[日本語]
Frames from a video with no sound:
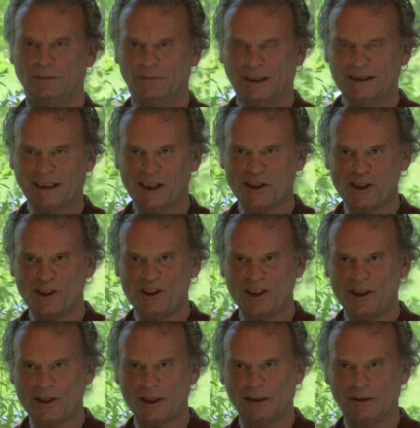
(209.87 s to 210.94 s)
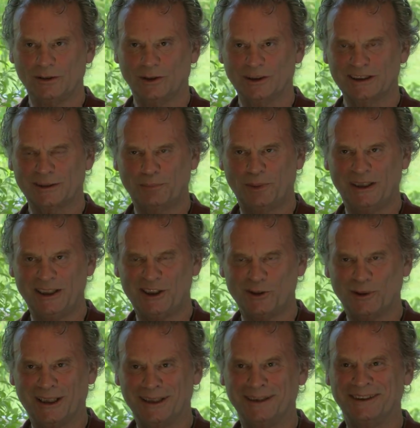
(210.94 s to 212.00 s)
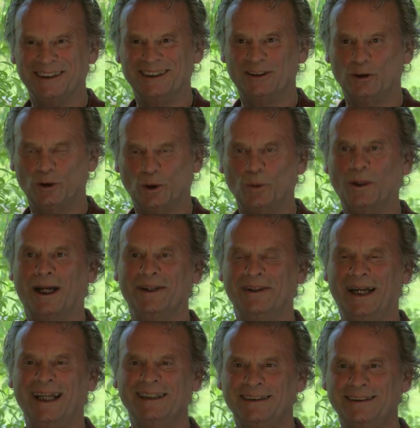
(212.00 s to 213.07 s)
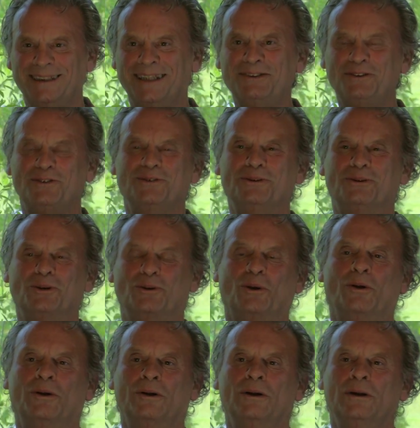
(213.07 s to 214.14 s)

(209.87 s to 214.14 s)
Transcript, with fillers: 私自身のスピリチュアリティとは何だっていうこと。